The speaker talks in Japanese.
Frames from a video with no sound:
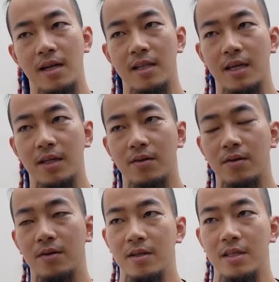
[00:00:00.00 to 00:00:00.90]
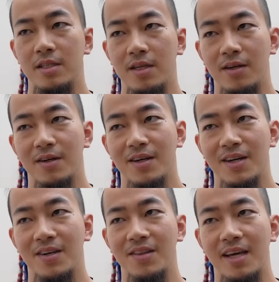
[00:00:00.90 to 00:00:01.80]
あれだけど一応
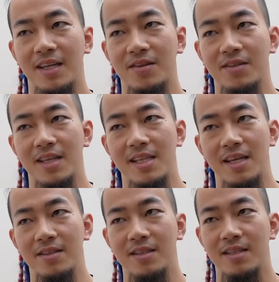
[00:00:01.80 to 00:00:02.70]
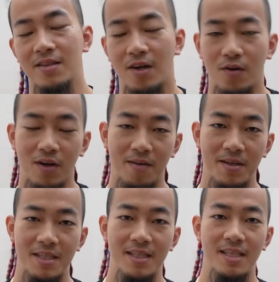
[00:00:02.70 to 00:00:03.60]
こんなんが特典になるっていうのがおこが
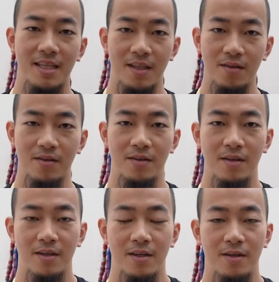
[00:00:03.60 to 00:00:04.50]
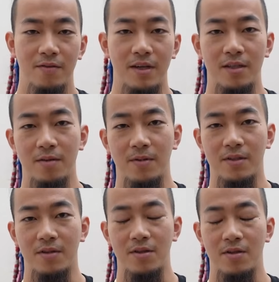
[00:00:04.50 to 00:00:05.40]
ましいんですけど割と
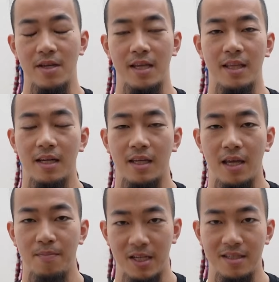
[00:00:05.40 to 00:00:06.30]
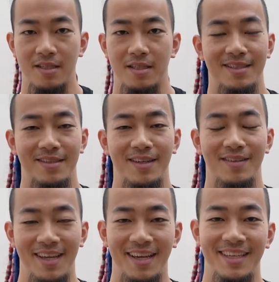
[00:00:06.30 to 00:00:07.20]
僕と一緒に働けますそれ
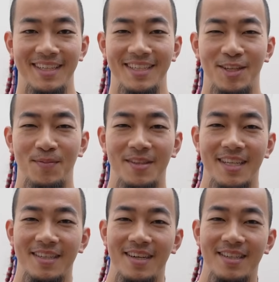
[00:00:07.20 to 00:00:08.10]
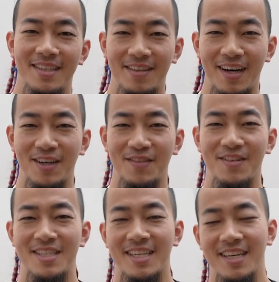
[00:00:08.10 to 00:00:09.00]
をね、いいと思ってくれる人は
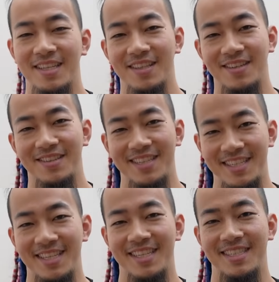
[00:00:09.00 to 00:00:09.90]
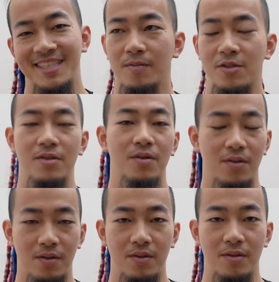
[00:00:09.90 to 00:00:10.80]
応募してくれると嬉しいです。募集要
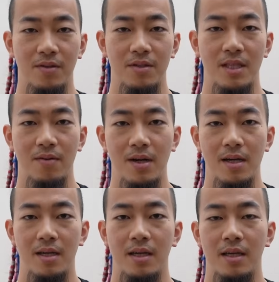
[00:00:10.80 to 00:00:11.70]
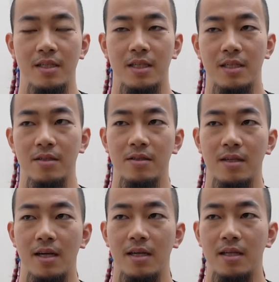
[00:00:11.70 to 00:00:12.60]
項としては、えー、時
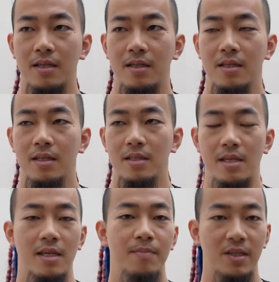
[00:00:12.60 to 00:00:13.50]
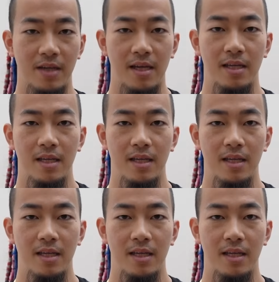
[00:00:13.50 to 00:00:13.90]
給が1300円。